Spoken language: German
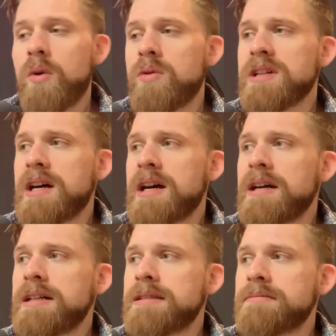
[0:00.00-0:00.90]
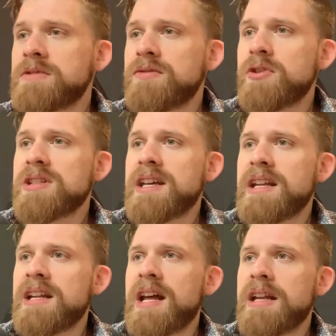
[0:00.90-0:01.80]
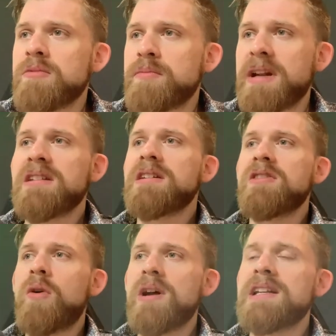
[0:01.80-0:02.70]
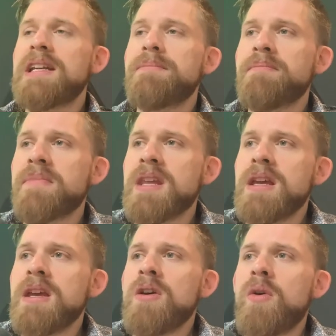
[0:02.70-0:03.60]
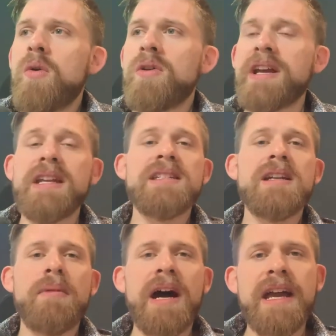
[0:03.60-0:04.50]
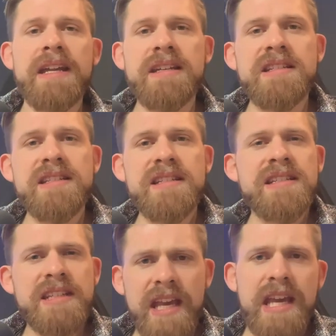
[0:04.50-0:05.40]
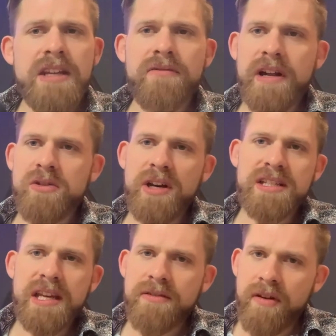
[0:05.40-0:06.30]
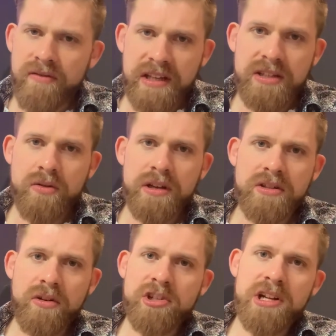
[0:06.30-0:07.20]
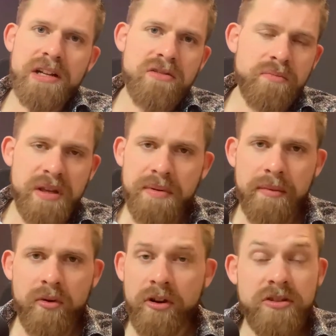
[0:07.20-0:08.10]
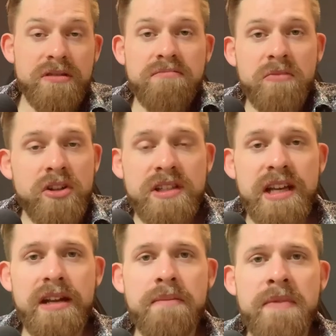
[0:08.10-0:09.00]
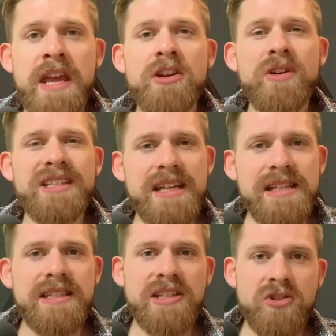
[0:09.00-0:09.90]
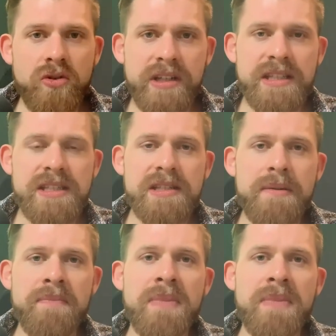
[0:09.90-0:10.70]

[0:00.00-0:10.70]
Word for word: oder ähm, du würdest gerne an einem spannenderen Ort leben und redest dir aber ein, dass das nicht geht, weil du hast ja hier Verpflichtungen in Deutschland und pipapo. Könnte, könnte sein. Du erzählst dir Stories,